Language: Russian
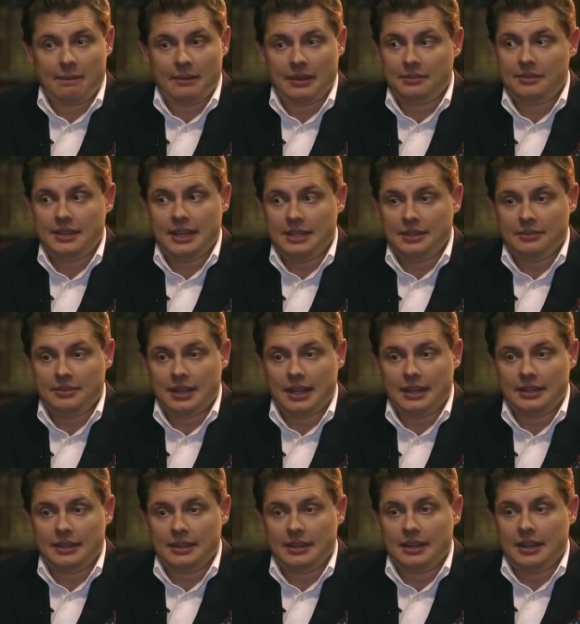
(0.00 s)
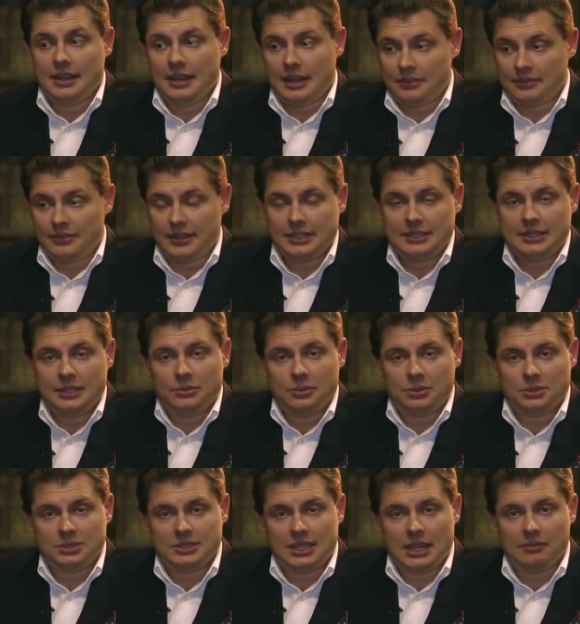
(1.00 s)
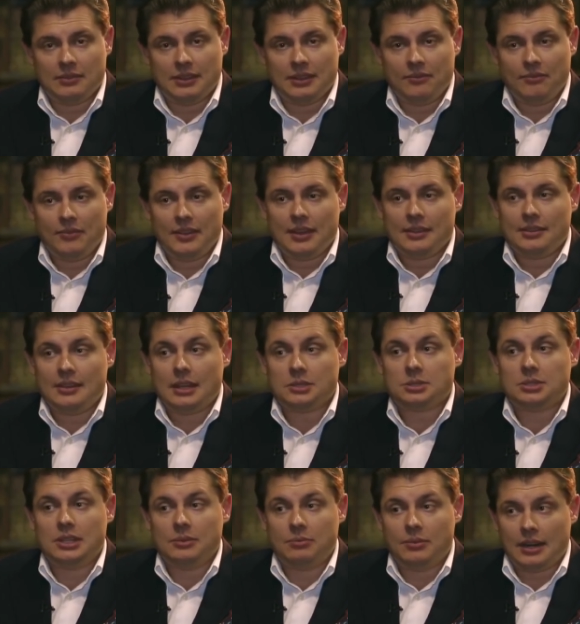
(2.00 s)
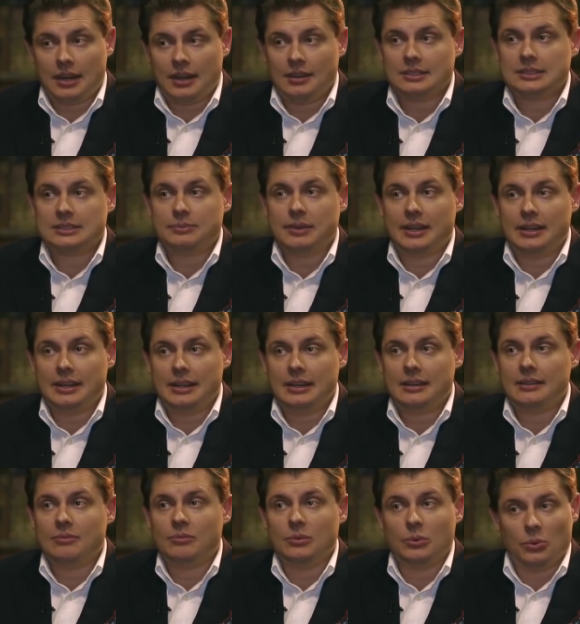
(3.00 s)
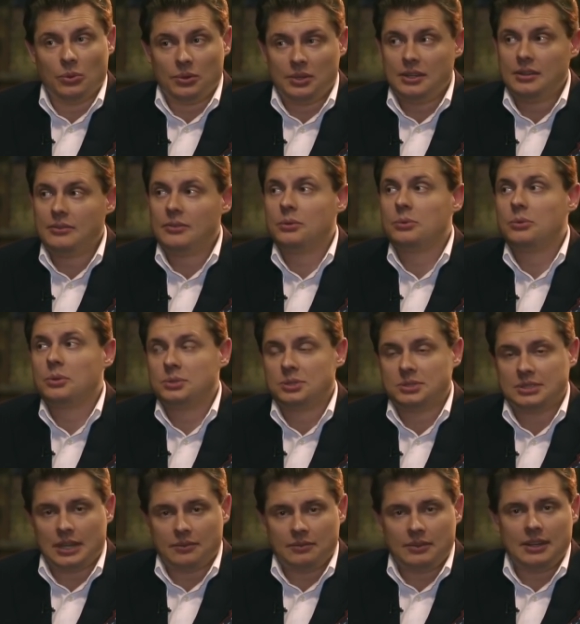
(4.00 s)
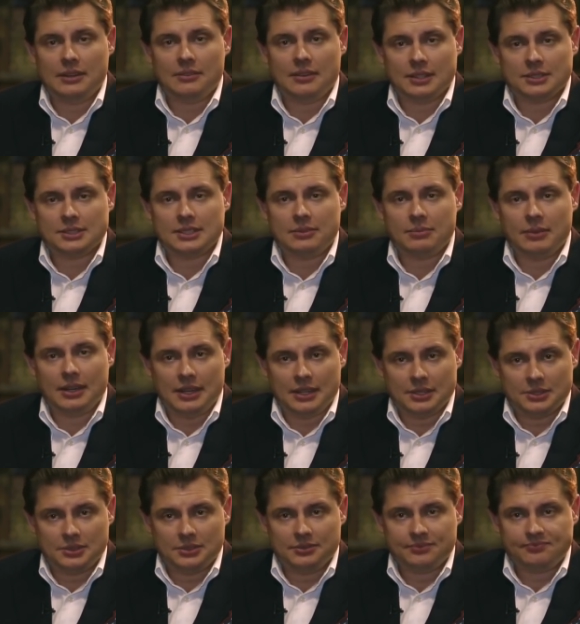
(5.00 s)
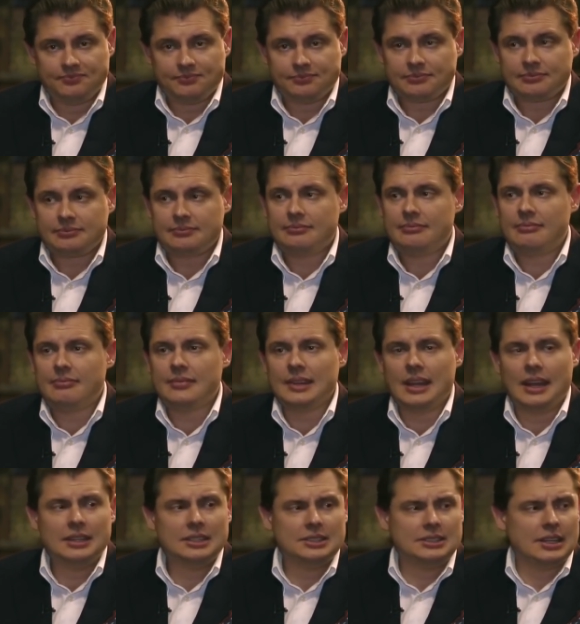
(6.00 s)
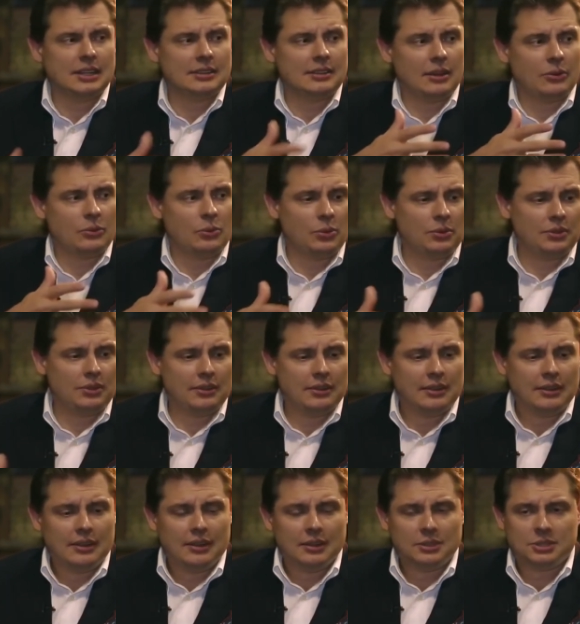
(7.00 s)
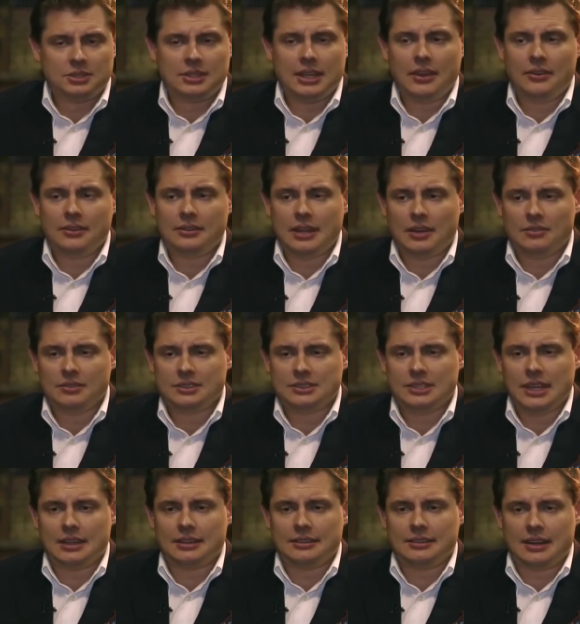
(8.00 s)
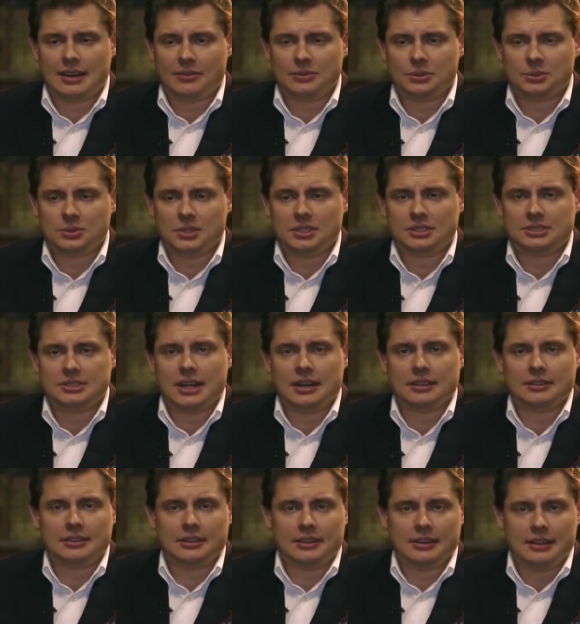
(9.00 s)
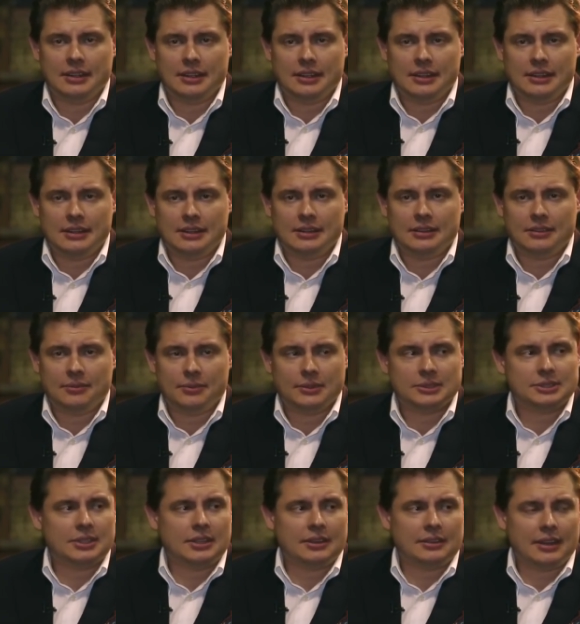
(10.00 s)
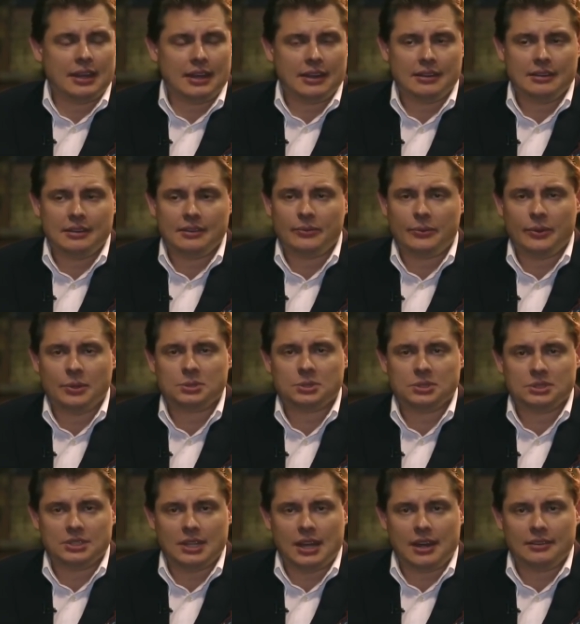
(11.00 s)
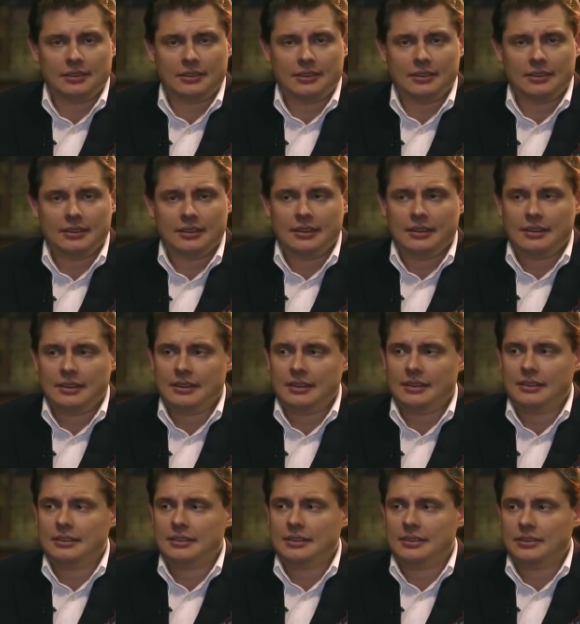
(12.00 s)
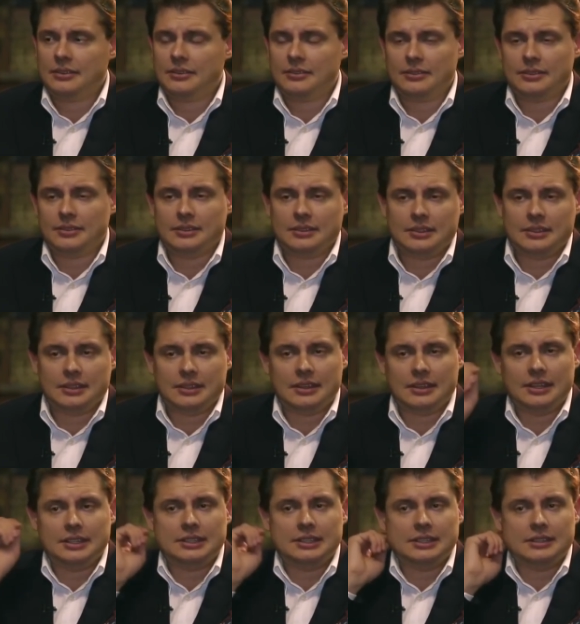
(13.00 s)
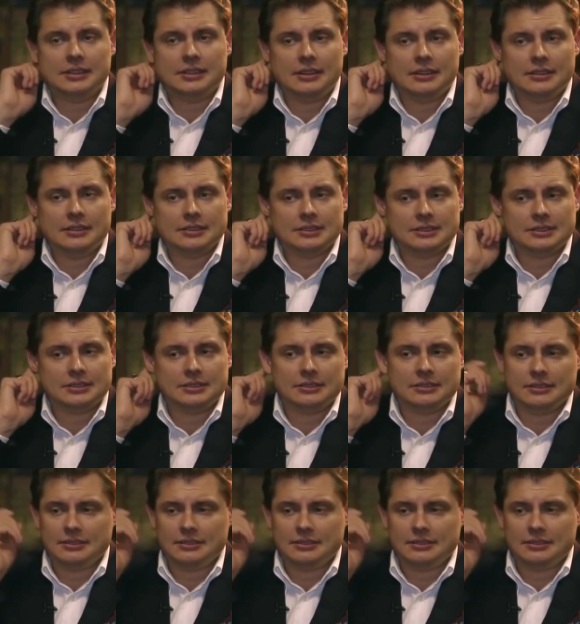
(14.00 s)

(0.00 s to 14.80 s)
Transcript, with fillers: Поэтому я не в лагере. А в России то же самое. Наши либералы заболели многие вот той же самой левацкой болезнью. Они сидят на кухне, читают там Сартра, обсуждают Сартра и Пастернака, больше Сартра, э, э кретина э,